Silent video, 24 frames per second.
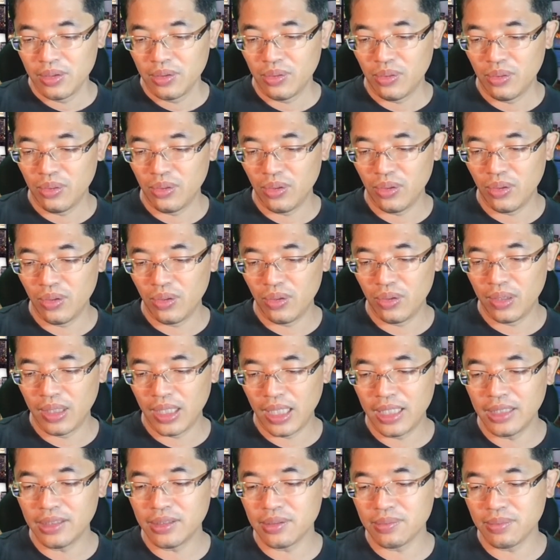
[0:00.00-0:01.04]
この、
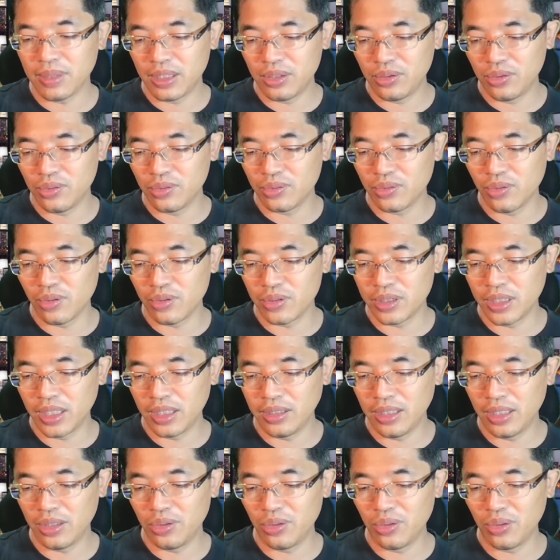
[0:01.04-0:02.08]
東の国産
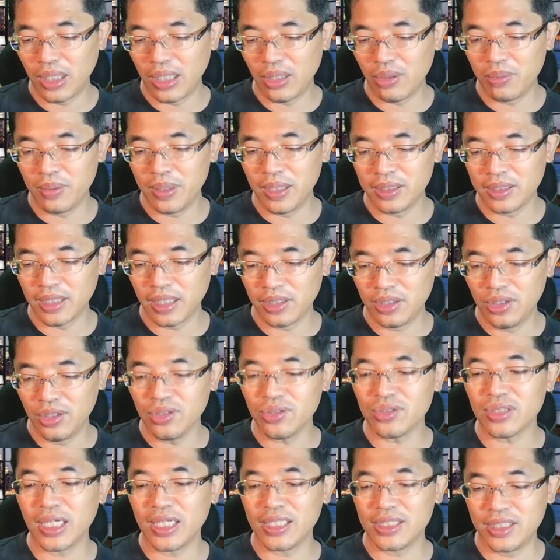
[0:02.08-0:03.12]
納豆、あ、ごめんなさい、
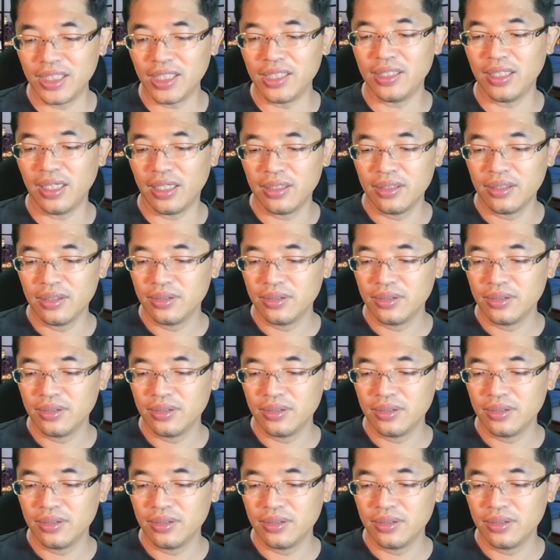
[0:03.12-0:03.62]
98円だ。